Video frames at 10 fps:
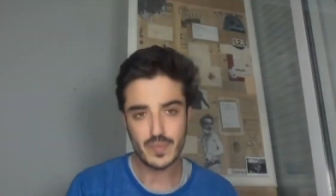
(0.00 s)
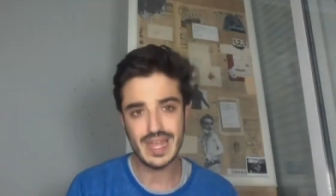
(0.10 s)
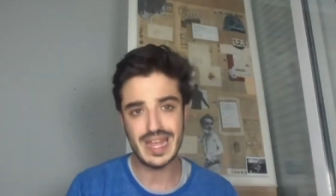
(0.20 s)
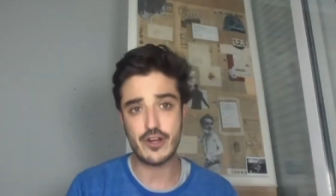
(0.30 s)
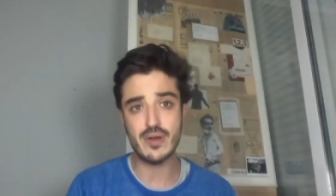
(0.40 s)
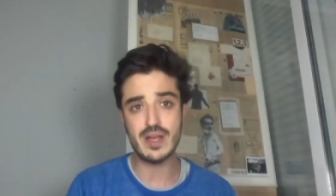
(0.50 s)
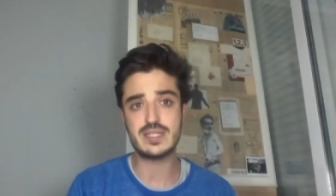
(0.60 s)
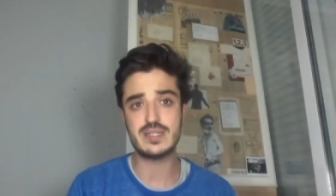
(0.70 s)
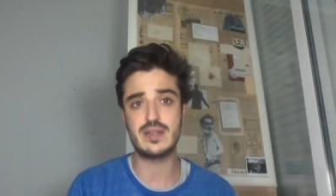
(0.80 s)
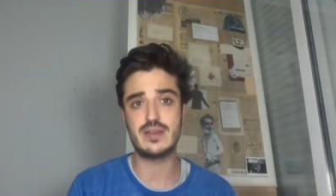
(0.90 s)
El
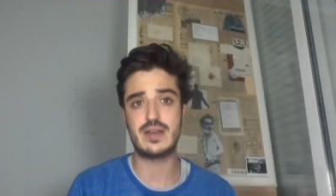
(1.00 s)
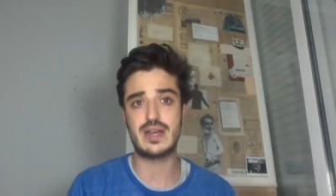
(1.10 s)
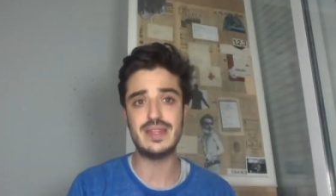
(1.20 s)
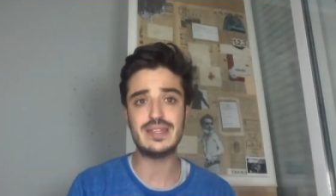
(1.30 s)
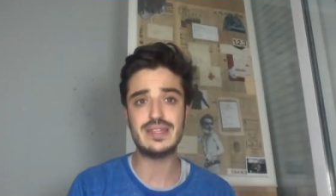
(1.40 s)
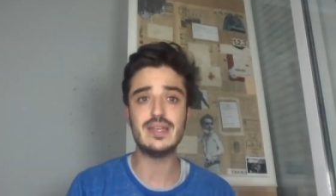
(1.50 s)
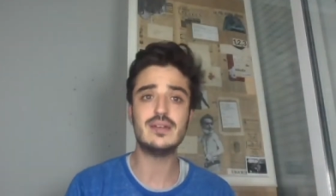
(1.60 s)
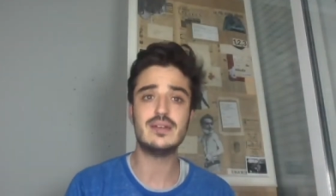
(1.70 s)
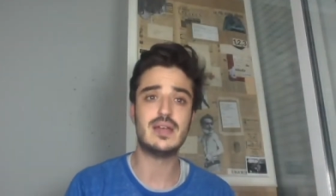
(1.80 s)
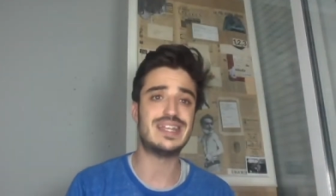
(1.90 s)
ROAS realmente
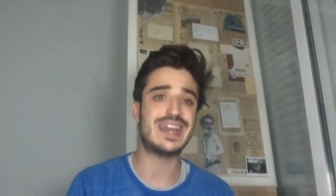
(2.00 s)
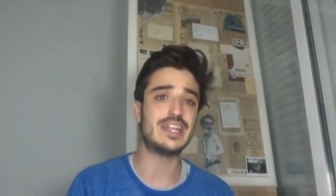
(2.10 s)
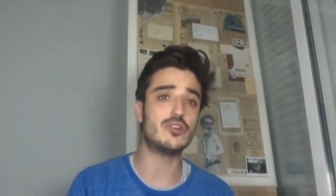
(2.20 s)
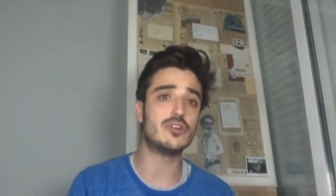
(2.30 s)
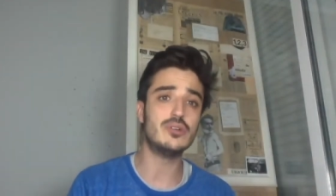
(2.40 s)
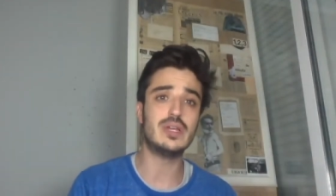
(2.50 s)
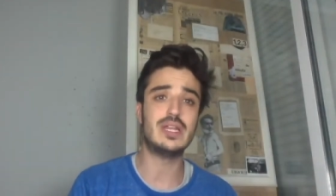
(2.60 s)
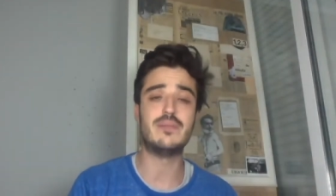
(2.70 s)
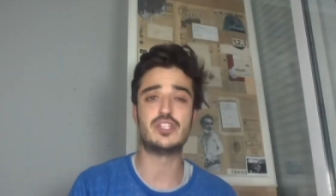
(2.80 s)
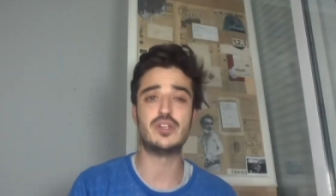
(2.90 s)
es el retorno en
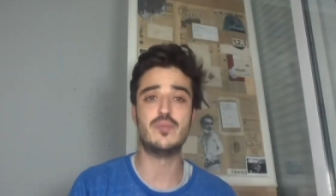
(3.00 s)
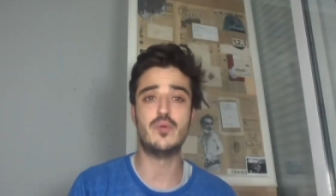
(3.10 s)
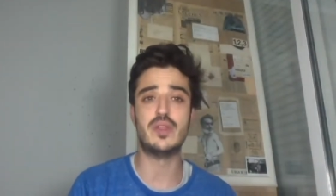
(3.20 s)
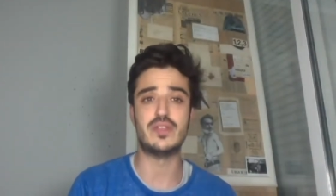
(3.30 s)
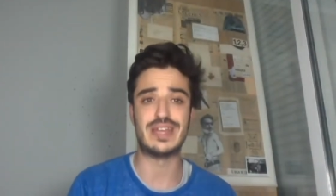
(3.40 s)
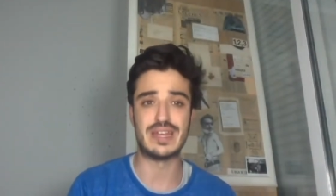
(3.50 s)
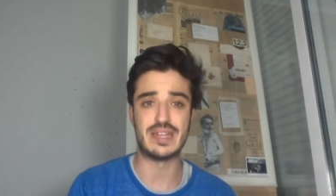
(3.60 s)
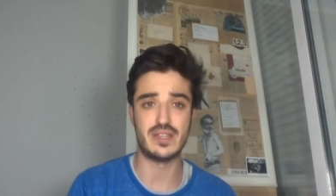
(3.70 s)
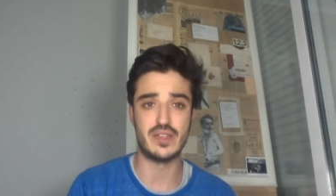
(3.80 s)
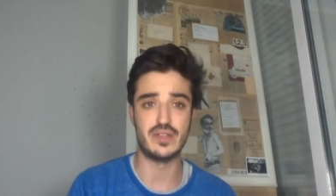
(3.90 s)
inversión publicitaria,
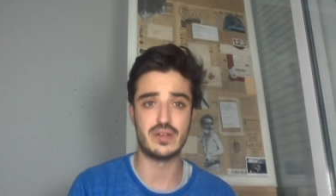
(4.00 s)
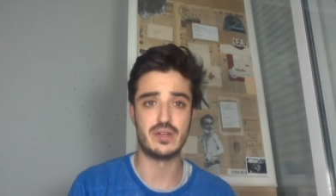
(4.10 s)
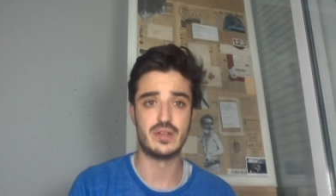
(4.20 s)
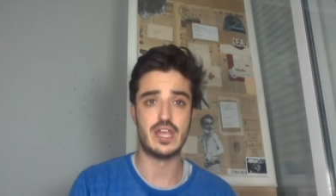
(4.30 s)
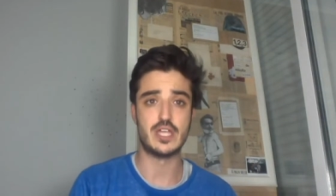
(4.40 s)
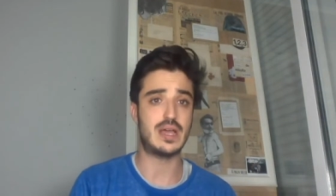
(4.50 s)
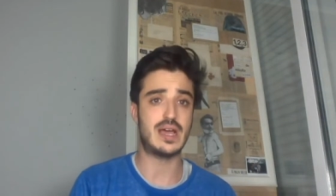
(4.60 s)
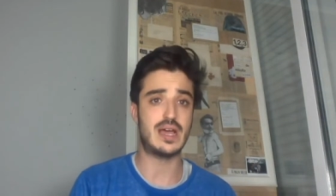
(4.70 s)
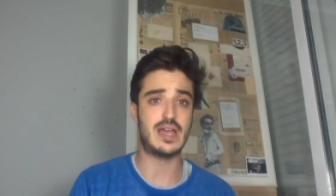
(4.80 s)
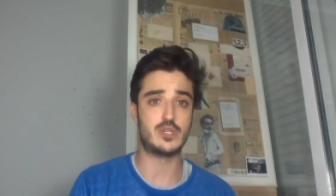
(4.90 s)
es decir, es
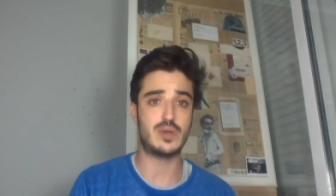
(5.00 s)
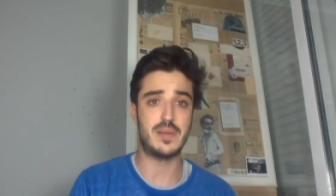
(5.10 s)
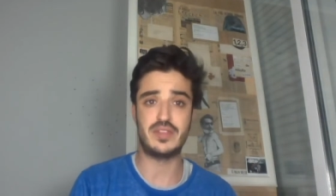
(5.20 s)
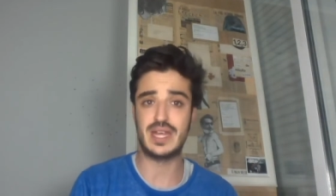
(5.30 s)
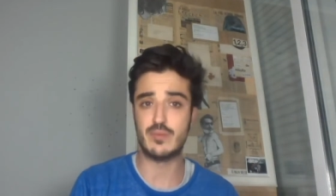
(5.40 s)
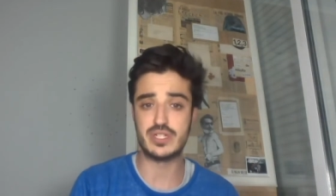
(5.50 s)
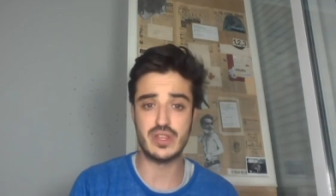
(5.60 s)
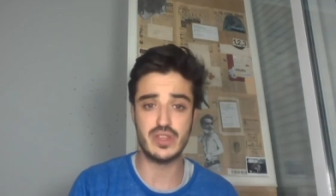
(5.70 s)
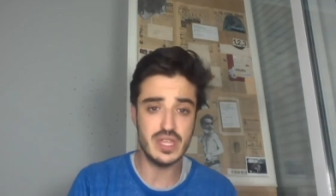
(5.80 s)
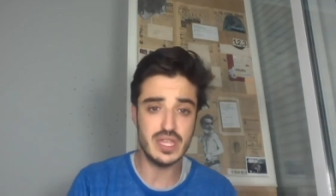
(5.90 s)
una, es una métrica muy
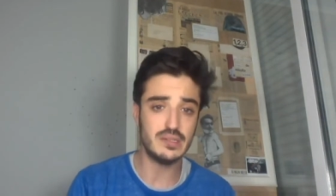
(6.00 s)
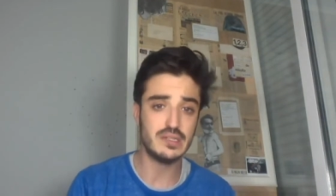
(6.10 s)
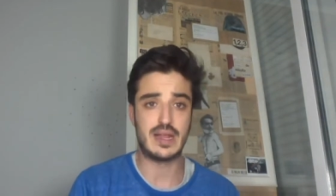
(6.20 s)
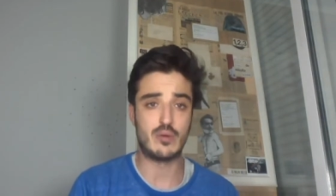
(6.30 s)
sencilla.